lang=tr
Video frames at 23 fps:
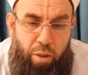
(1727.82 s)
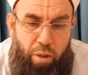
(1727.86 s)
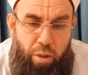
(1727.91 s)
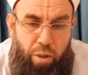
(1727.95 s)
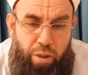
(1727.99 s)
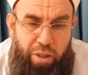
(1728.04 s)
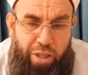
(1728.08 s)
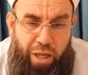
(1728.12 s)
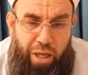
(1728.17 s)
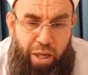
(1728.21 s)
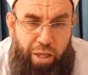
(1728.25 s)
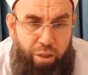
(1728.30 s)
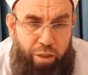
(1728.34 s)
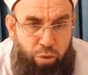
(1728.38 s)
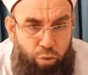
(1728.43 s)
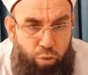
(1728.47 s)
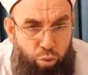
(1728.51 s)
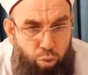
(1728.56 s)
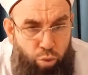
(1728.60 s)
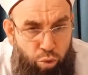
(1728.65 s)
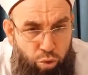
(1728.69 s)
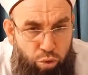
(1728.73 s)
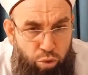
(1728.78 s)
Yani
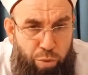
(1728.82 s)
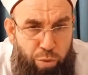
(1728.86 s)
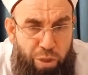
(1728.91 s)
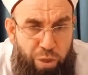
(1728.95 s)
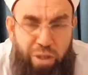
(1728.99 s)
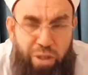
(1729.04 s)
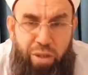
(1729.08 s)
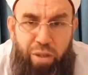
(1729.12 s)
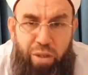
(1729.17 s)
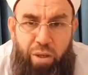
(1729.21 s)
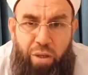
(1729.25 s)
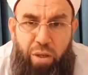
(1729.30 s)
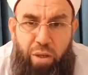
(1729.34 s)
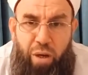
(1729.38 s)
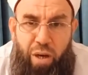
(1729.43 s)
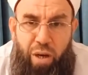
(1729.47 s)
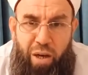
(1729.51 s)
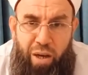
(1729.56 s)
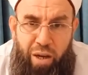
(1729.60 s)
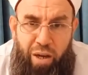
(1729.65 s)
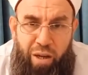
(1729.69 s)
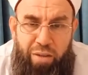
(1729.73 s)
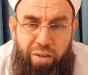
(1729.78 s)
düz bir e,
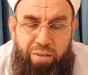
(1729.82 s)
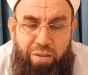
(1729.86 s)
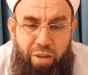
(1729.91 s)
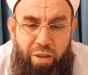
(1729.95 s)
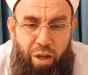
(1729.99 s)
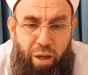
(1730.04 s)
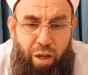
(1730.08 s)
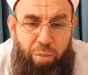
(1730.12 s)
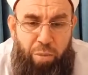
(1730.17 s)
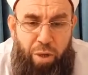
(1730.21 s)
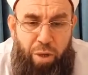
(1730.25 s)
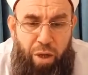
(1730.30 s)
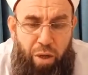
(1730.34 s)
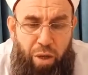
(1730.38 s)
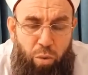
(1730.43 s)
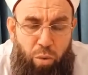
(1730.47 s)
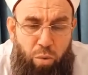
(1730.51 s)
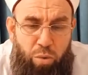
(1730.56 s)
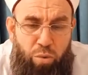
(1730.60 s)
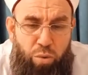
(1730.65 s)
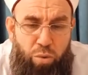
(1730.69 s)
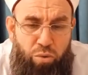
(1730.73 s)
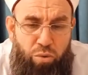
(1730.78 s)
arazi ama
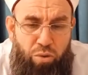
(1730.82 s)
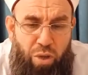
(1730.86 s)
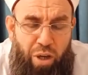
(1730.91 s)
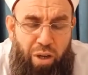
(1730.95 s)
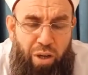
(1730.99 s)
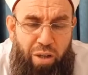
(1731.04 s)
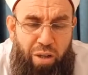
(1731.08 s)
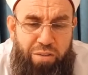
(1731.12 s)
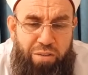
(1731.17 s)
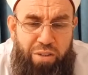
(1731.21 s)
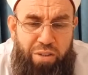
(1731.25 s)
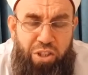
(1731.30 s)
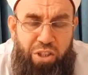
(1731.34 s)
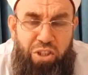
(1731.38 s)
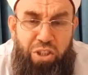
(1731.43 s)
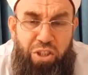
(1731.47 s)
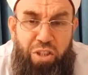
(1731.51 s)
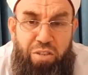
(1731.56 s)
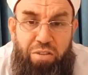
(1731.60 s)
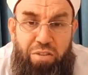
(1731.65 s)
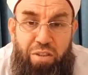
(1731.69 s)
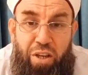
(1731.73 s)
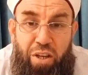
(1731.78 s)
o düz arazinin
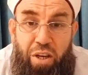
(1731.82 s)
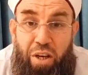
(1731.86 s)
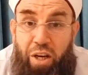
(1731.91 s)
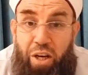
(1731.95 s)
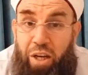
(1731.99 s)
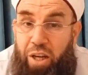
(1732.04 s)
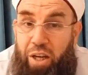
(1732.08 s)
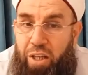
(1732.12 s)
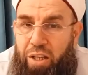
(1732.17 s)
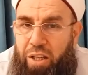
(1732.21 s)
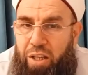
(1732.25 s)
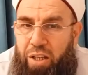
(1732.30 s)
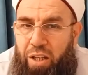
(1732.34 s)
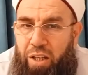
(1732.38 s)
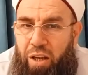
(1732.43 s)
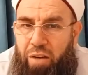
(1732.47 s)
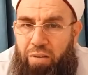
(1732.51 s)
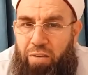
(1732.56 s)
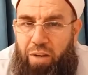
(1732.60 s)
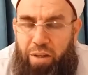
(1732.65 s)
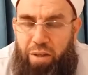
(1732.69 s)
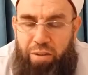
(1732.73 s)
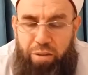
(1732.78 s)
içerisinde kayalıklar
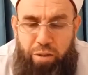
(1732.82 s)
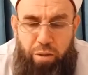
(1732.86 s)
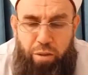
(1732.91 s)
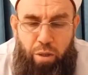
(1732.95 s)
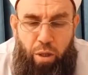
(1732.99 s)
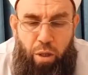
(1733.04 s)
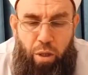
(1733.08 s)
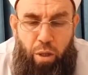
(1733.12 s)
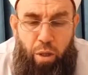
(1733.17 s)
vardır.